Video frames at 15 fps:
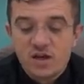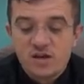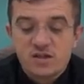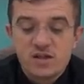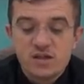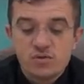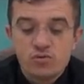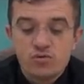
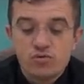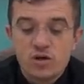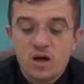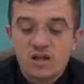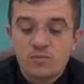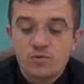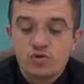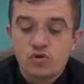siz
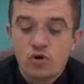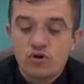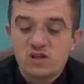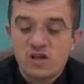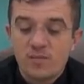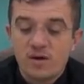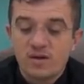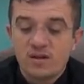üstadımın çok
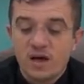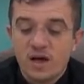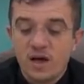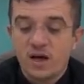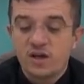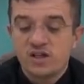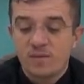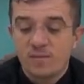zaman daha
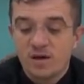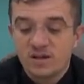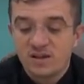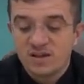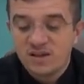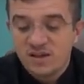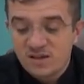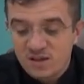
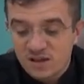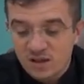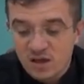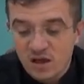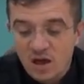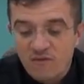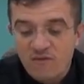yaşamaklığınızı